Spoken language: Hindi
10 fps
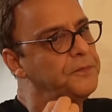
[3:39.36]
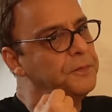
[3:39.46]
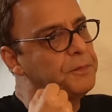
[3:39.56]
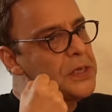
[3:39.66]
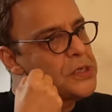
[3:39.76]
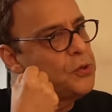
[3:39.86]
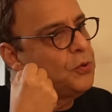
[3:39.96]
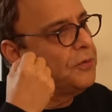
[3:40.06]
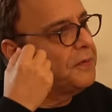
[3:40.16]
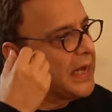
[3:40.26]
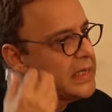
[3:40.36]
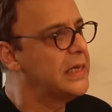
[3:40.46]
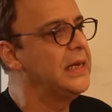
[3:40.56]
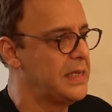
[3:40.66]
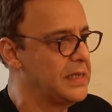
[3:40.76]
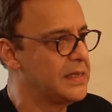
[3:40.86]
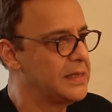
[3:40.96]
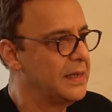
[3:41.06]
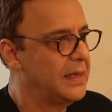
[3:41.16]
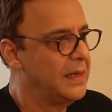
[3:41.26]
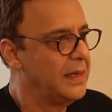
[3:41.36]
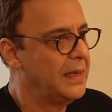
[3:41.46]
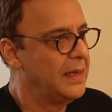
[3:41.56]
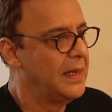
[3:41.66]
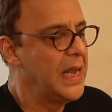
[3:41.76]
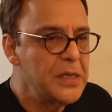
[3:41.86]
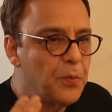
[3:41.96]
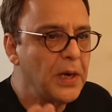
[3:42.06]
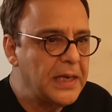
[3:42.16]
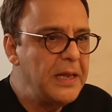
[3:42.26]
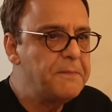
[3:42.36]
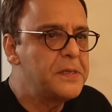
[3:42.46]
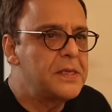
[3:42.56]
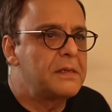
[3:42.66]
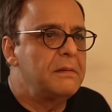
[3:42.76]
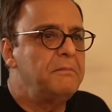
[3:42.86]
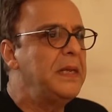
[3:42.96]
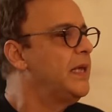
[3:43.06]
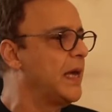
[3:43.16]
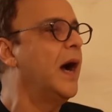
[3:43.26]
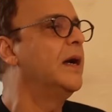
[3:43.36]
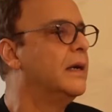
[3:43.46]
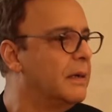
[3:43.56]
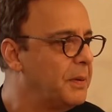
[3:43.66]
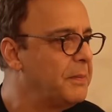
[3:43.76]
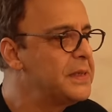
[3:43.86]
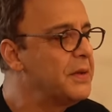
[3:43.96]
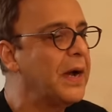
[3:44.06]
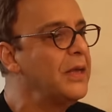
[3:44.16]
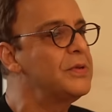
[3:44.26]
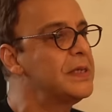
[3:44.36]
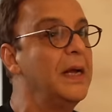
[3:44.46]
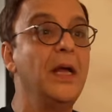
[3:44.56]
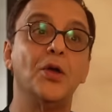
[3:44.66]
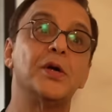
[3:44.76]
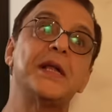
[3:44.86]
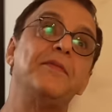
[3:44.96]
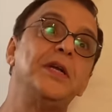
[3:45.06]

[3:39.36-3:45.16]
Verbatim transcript: परस्यूट ऑफ एक्सीलेंस इज वॉट कीप्स मी यंग पीपल से वाई यू आर सेवेंटी